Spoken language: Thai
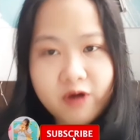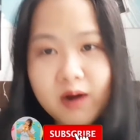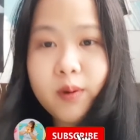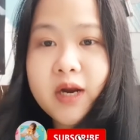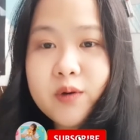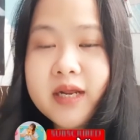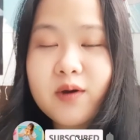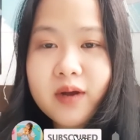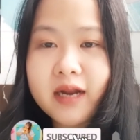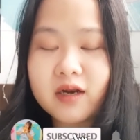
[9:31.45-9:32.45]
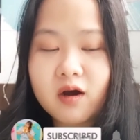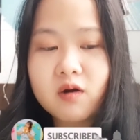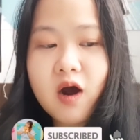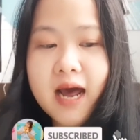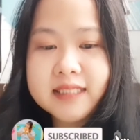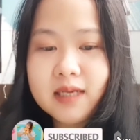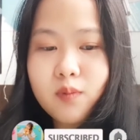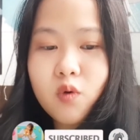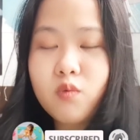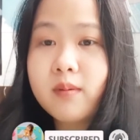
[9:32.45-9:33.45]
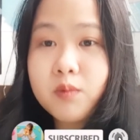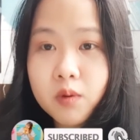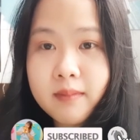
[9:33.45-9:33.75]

ฝากไว้เท่านี้แล้วกันเนาะก็อาจจะพูดวกไป